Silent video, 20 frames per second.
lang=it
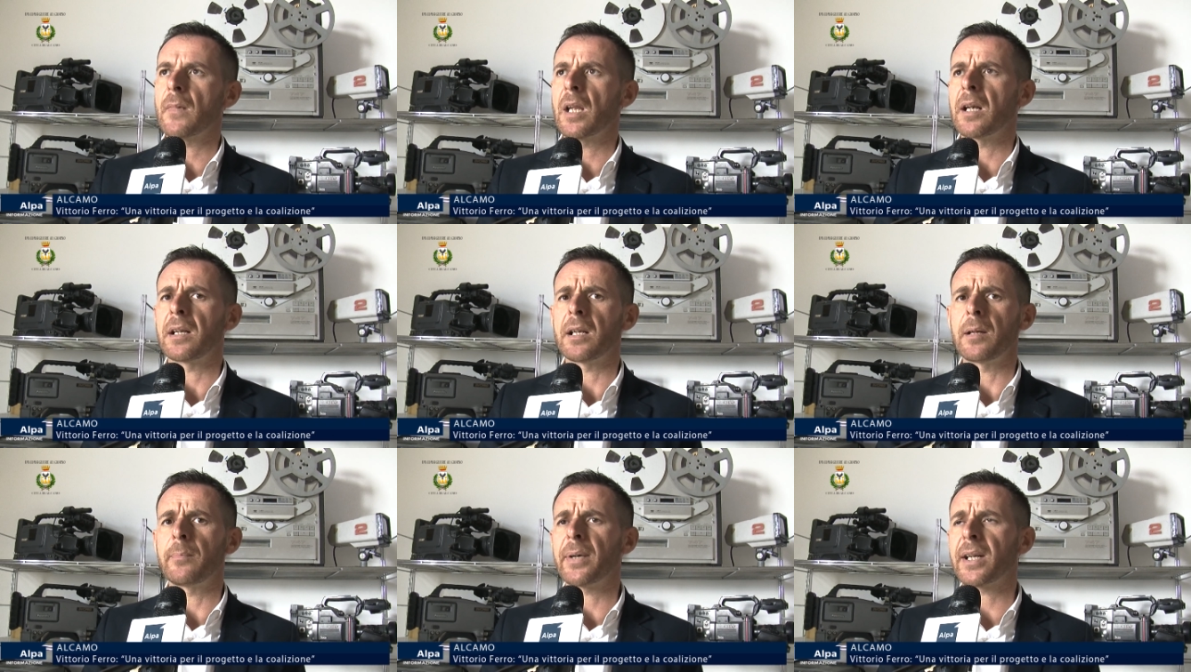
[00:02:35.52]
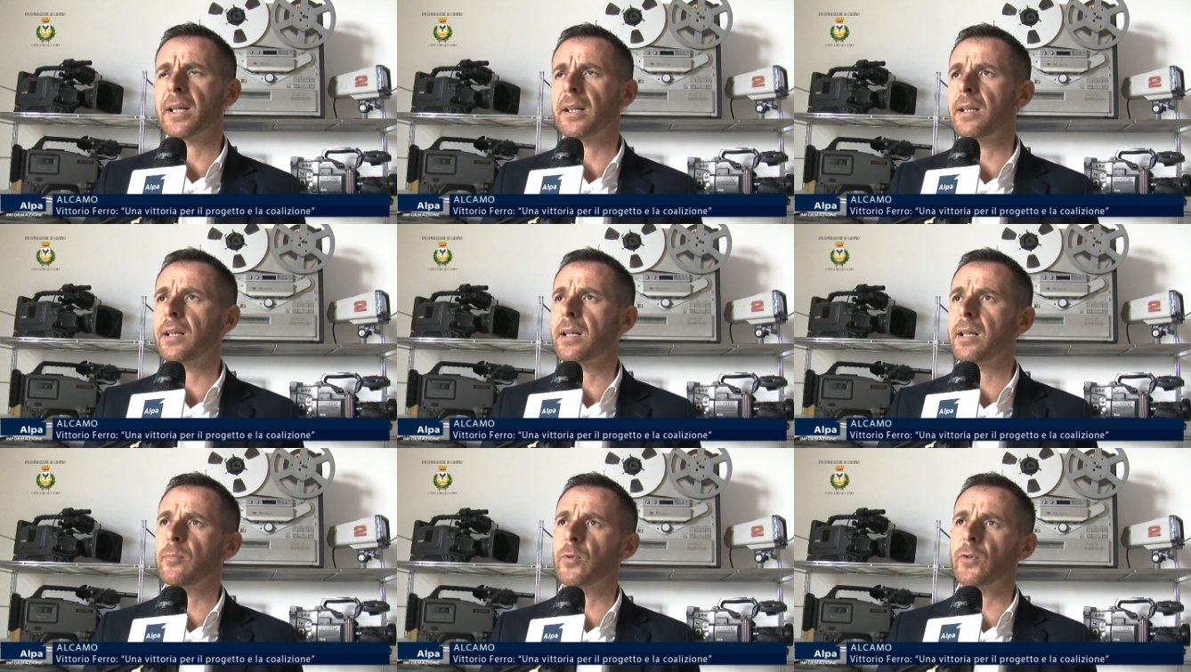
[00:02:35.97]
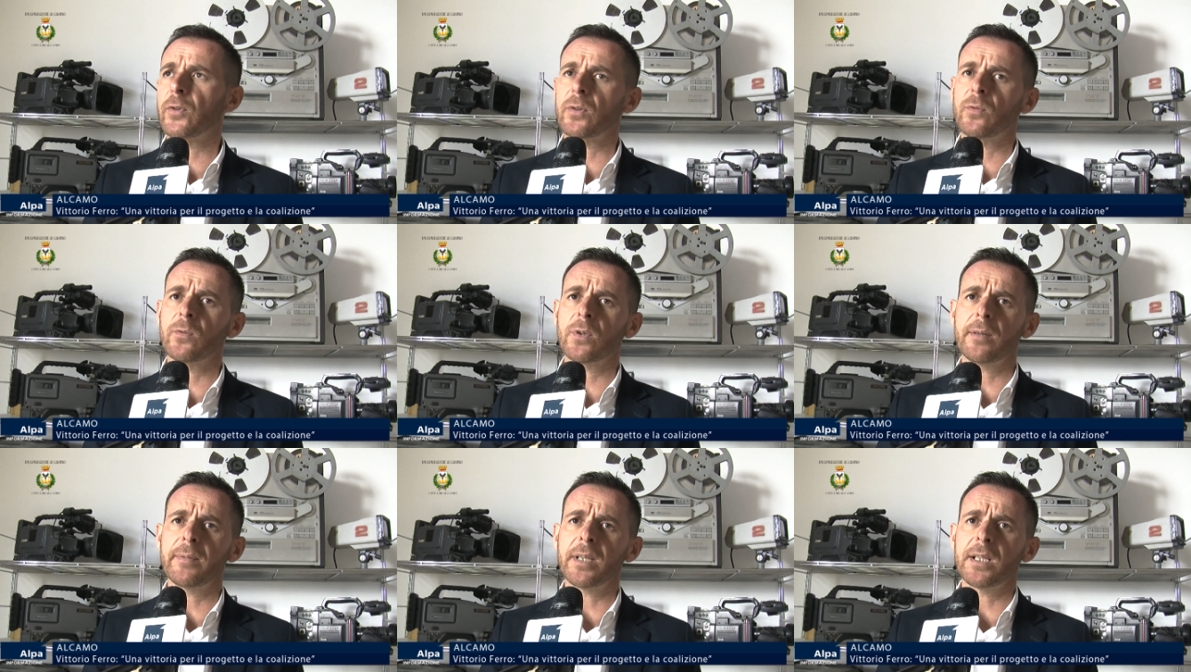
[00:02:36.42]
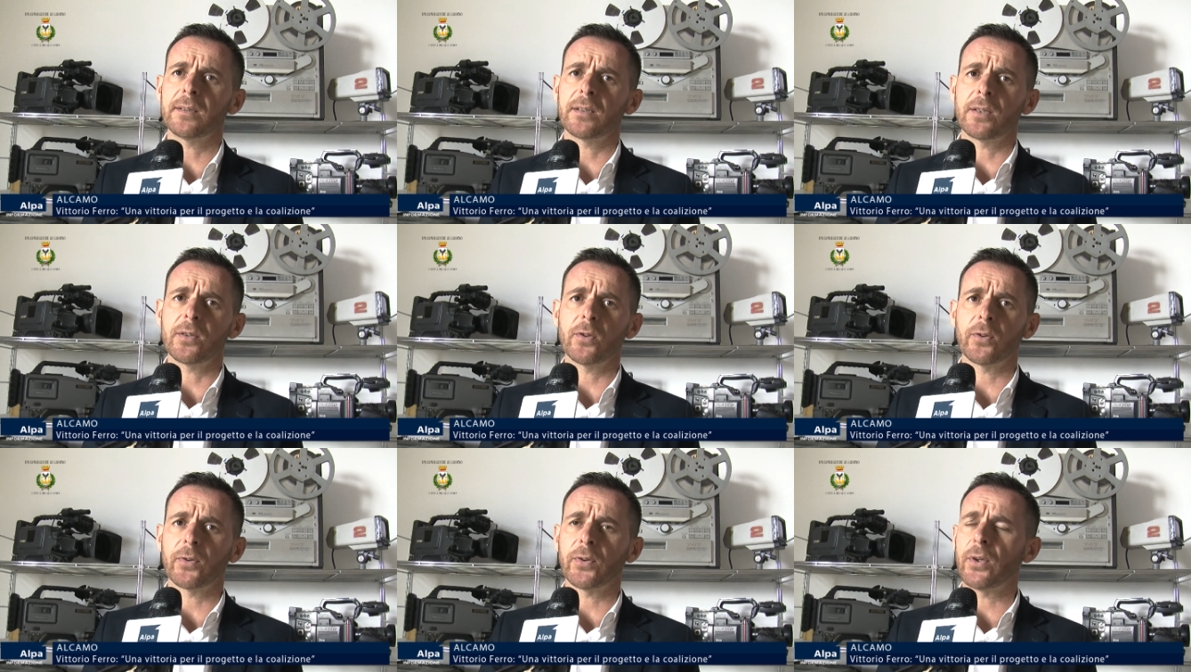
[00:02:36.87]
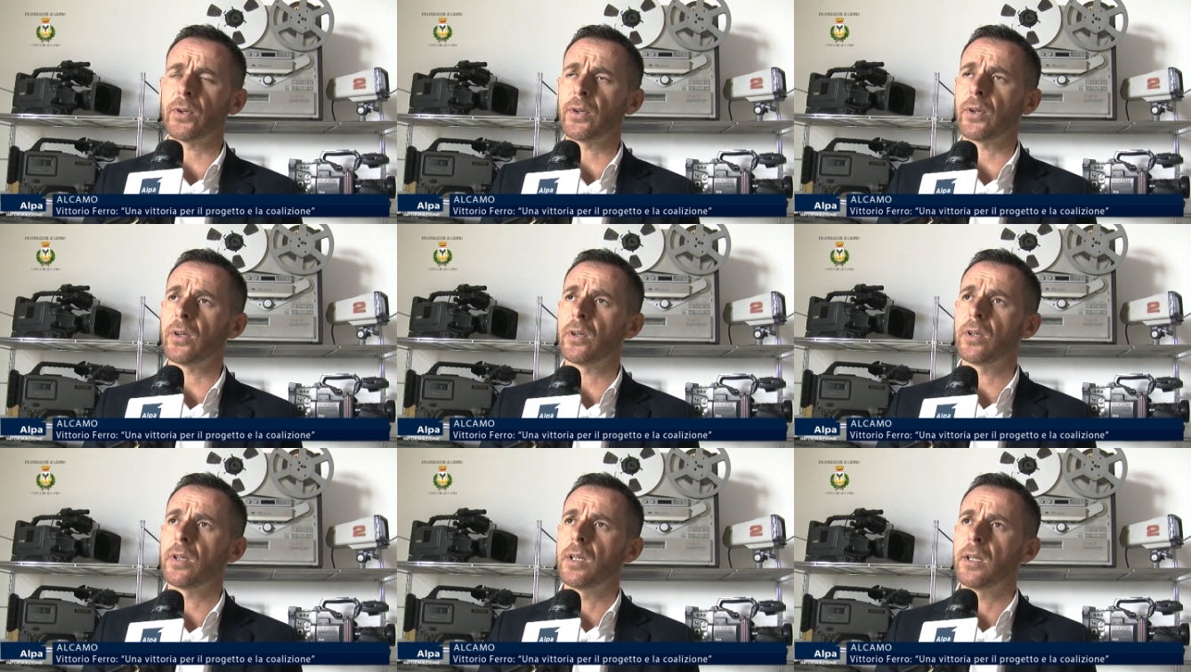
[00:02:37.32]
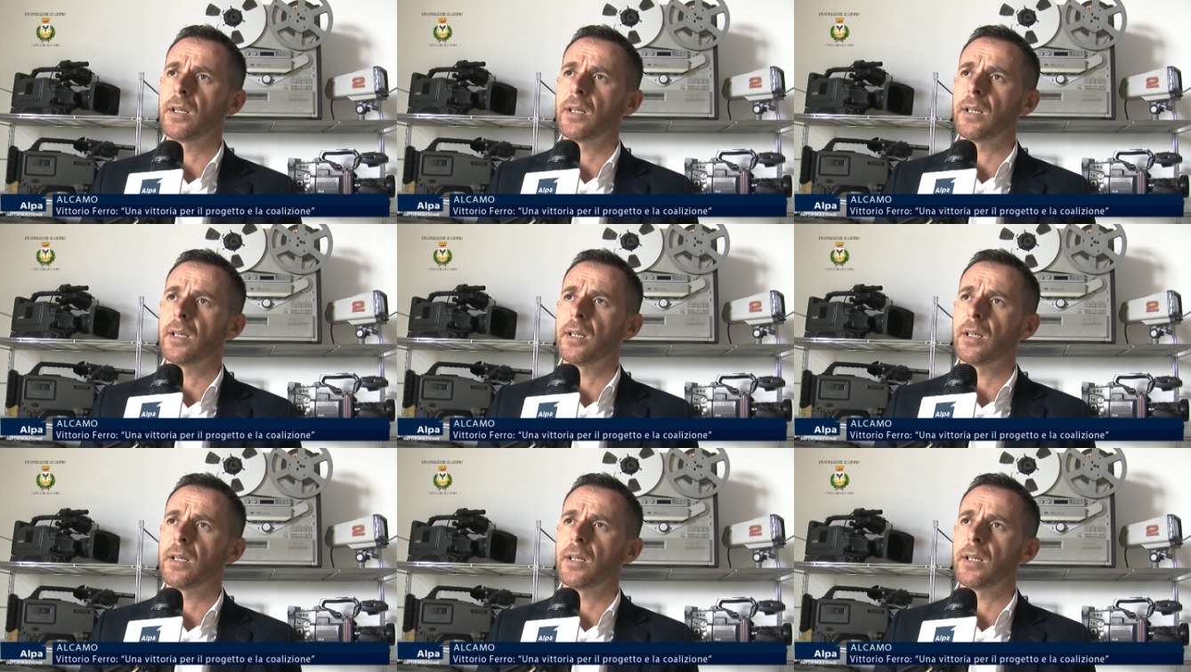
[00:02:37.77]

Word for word: ne parleremo sicuramente, io sono